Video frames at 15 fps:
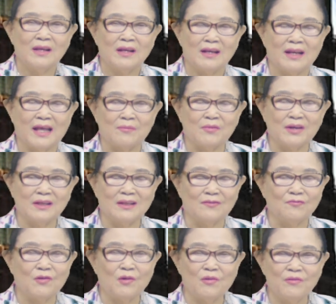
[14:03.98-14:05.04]
là một cái
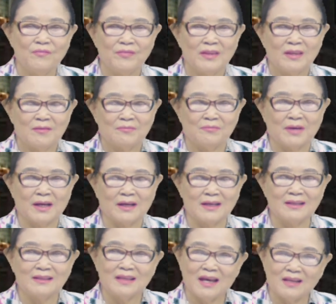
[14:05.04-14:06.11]
thành phố mà
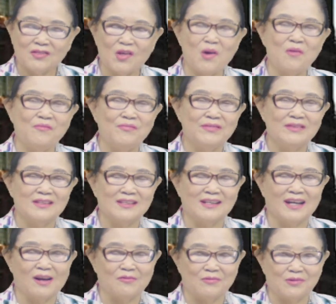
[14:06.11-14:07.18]
kinh tế tốt,
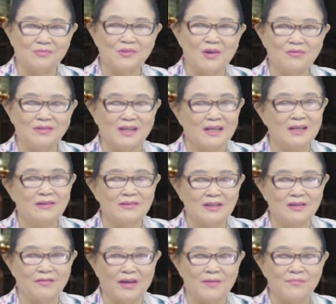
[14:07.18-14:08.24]
trường học cũng tốt nữa,
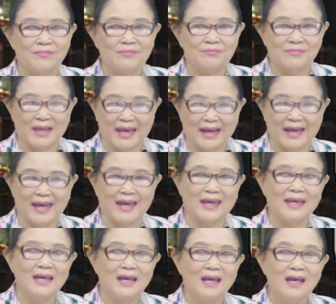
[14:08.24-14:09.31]
thưa vị, một nghìn
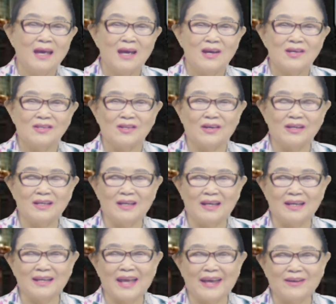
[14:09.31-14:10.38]
hai trăm. Rồi
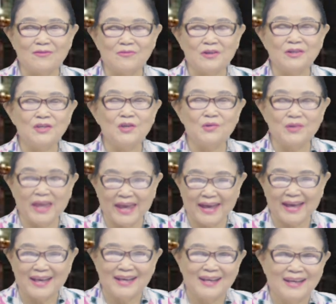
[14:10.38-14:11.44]
hiện nay cũng có nhiều
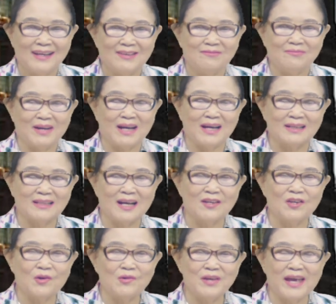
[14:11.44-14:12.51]
nhà mà
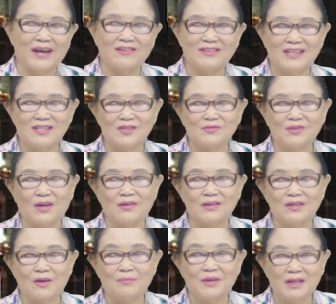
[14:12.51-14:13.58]
thân chủ giao để chúng tôi
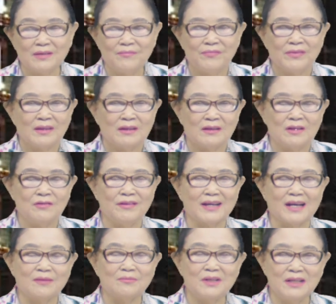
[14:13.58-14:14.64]
cho mướn. Nếu vị
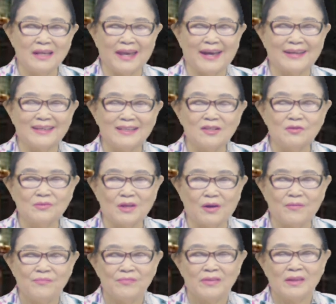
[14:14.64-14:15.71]
cần mướn nhà đến chúng
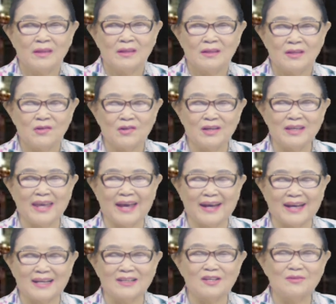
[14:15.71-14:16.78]
tôi, nếu có nhà
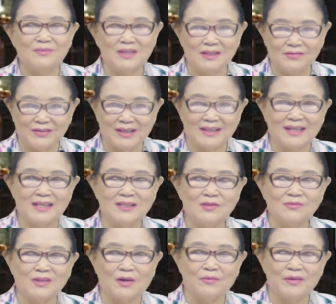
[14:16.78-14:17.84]
cần cho mướn, quý vị đến
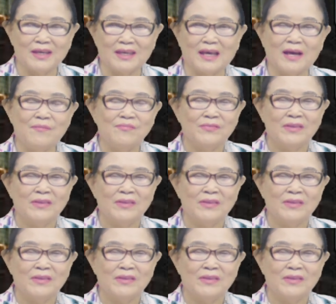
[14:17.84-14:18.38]
chúng tôi quý vị nha.